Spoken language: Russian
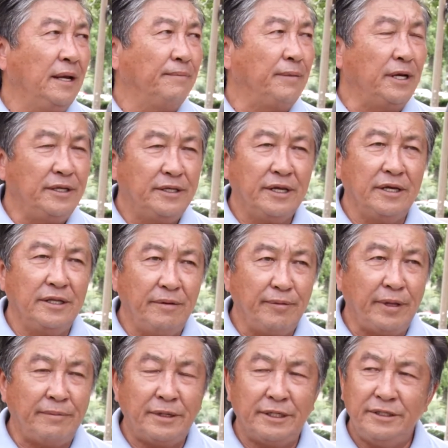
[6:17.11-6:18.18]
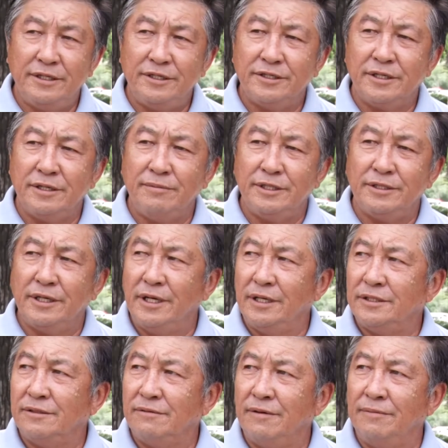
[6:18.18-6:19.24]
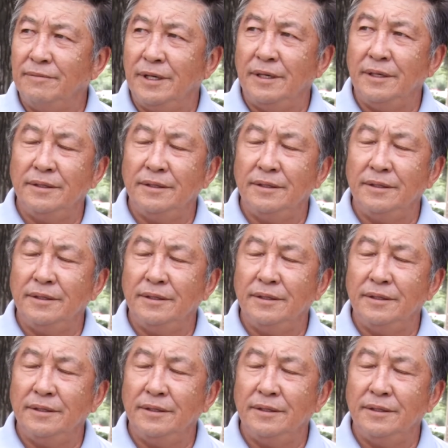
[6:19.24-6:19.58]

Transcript: политико-дипломатическими средствами.